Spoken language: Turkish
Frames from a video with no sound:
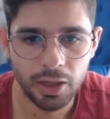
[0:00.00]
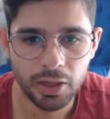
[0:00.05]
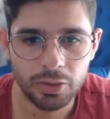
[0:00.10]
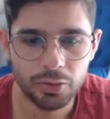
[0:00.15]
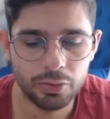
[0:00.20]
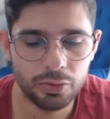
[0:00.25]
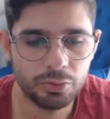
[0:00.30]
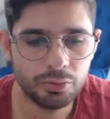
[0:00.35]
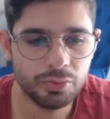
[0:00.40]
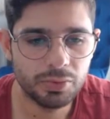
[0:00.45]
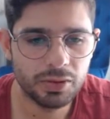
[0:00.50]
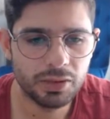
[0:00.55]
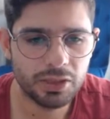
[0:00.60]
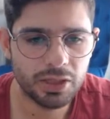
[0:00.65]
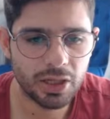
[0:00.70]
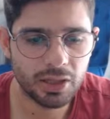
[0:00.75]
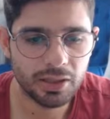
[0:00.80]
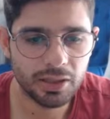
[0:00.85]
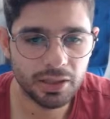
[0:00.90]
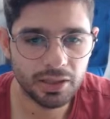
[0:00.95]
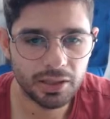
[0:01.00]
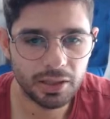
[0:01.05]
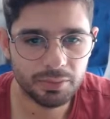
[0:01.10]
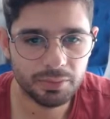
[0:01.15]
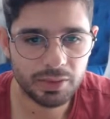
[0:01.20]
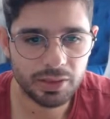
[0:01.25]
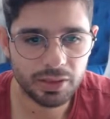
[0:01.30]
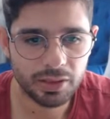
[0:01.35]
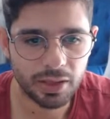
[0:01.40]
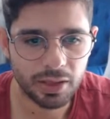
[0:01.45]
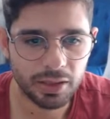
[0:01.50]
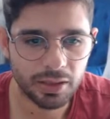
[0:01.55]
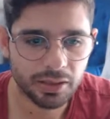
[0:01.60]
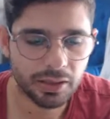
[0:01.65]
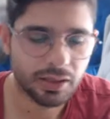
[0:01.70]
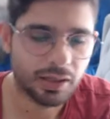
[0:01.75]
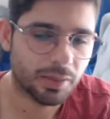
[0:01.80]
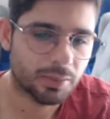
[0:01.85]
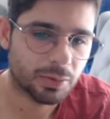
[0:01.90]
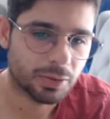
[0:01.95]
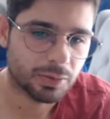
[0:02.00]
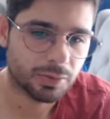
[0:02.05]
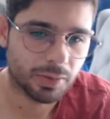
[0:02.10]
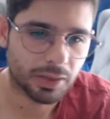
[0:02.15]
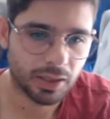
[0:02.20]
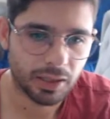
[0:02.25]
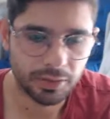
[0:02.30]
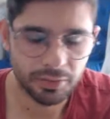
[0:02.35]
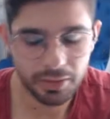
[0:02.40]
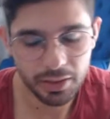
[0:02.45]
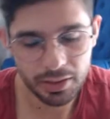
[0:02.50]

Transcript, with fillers: Dün biz canlı yayın yapmıştık arayla kapışmaları